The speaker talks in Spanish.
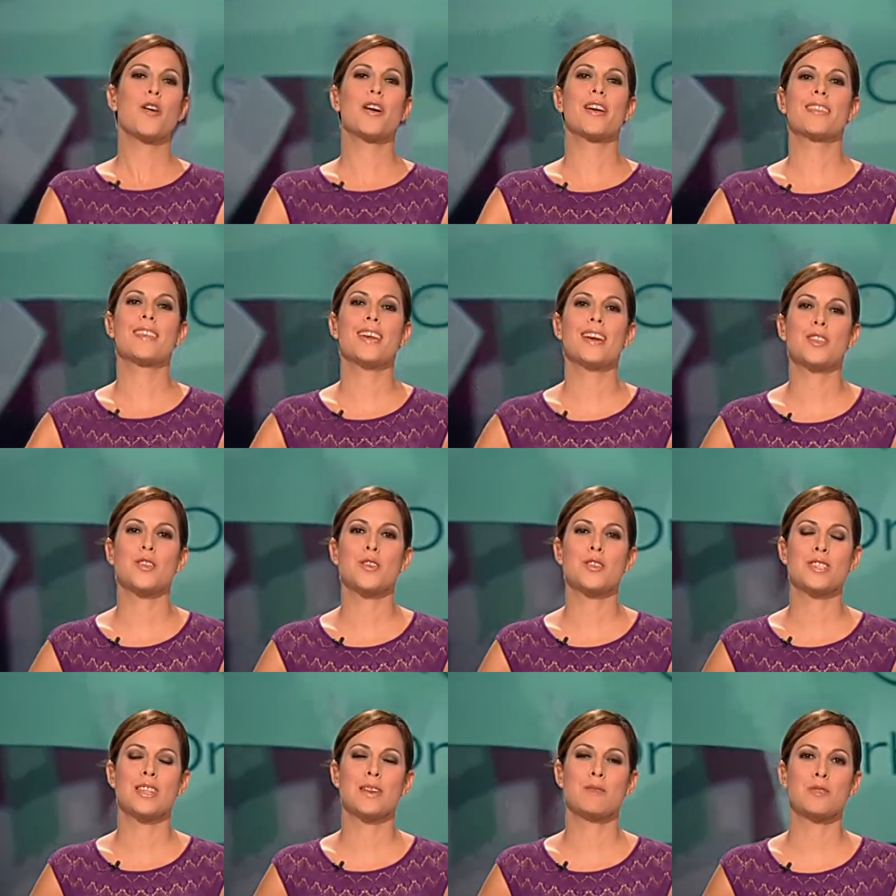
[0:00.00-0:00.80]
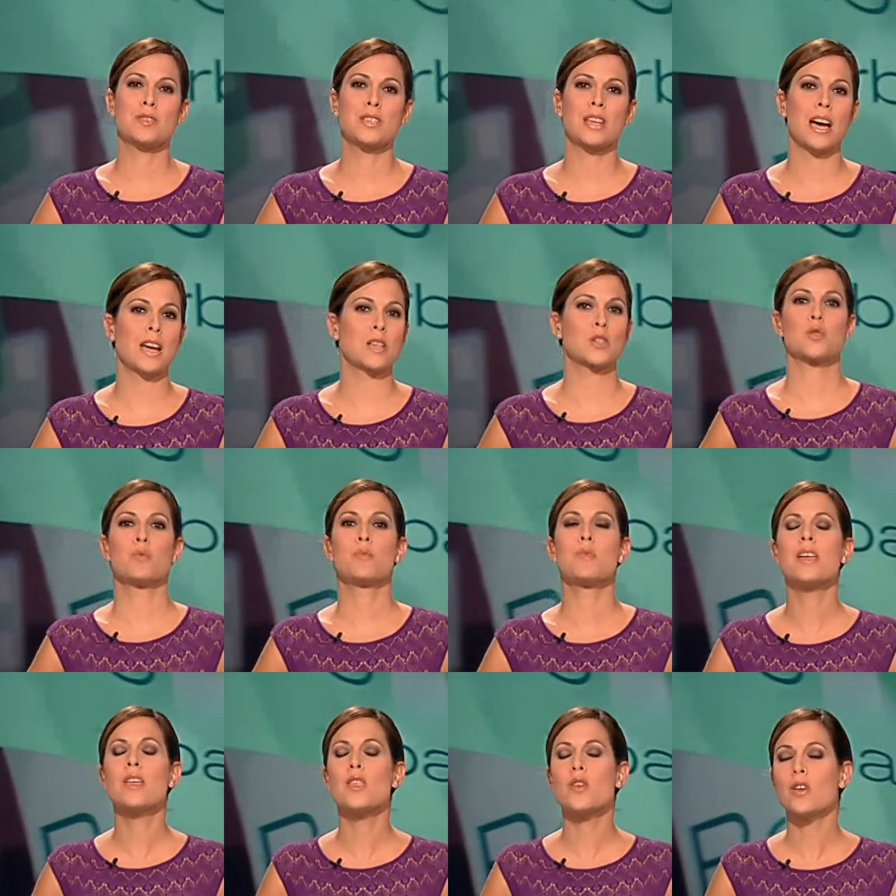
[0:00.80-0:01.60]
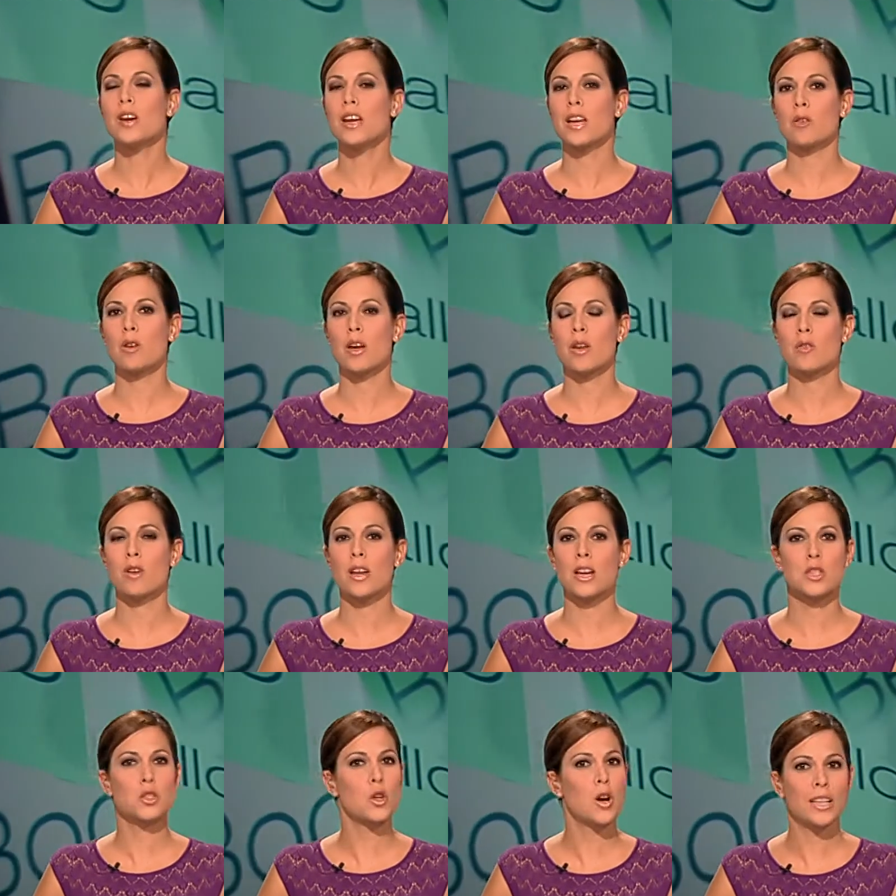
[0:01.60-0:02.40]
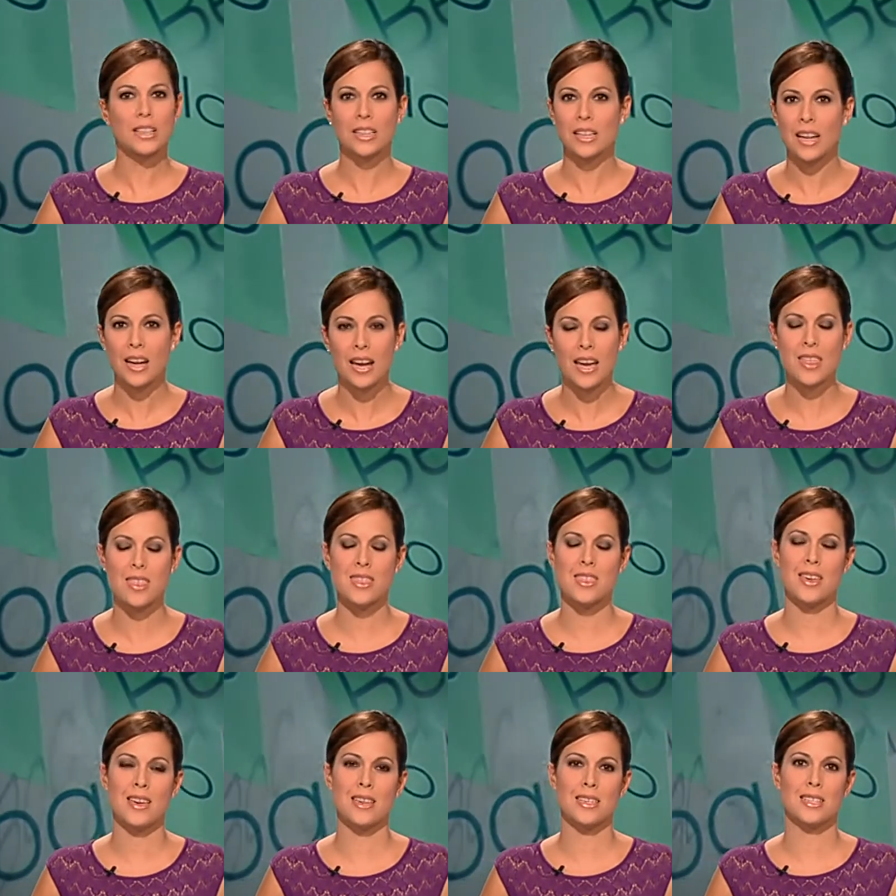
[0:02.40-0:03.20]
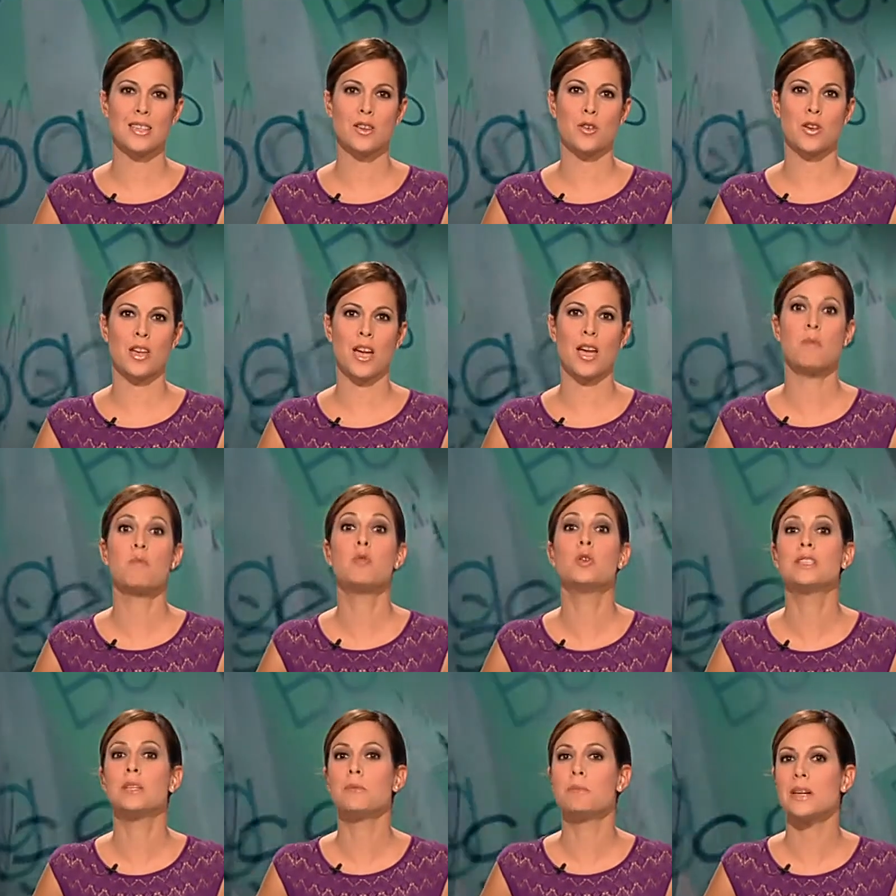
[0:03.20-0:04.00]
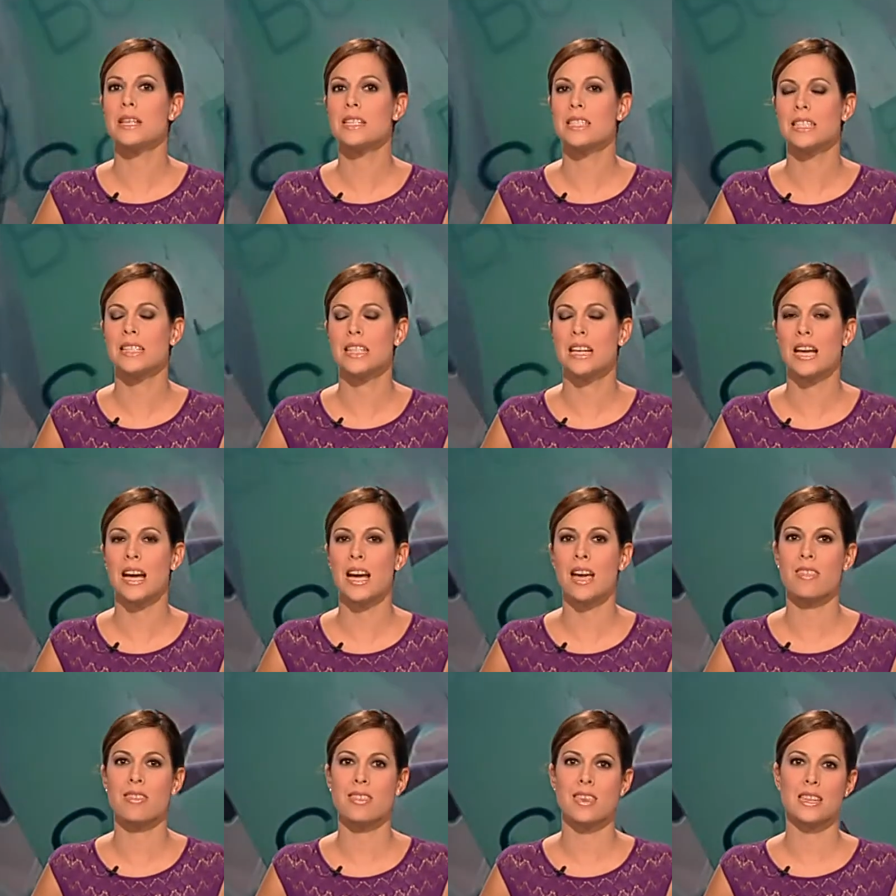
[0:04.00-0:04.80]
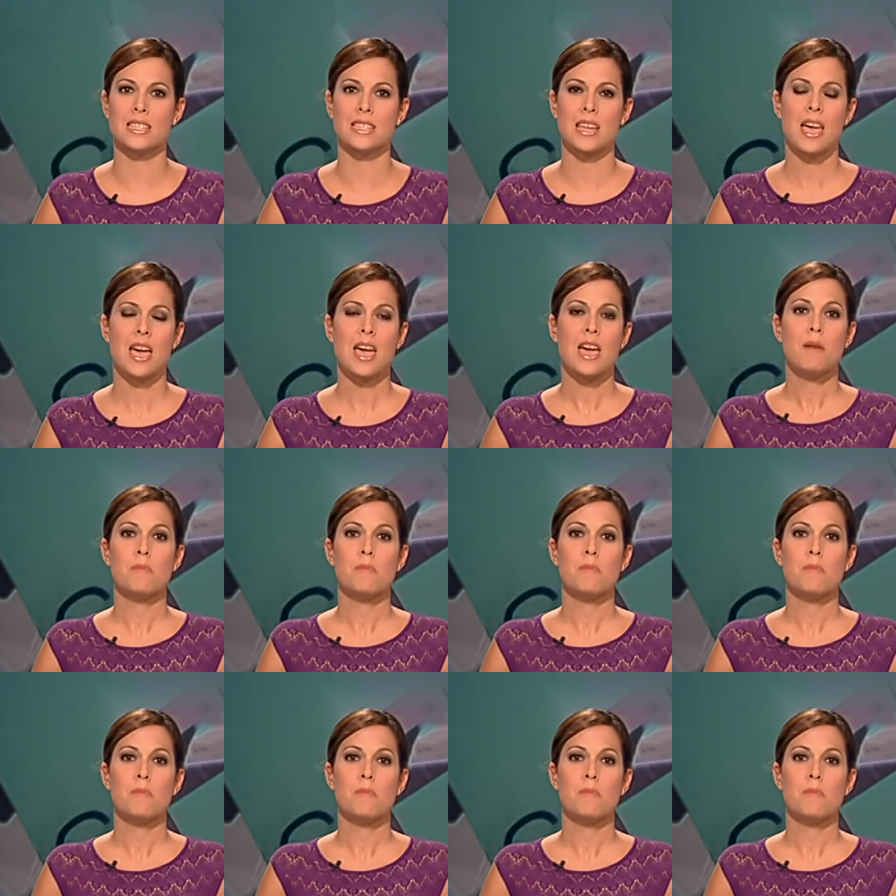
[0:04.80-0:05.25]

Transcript: Hoy en día todos tenemos asumido que no hay una sola inteligencia, sino que hay múltiples inteligencias,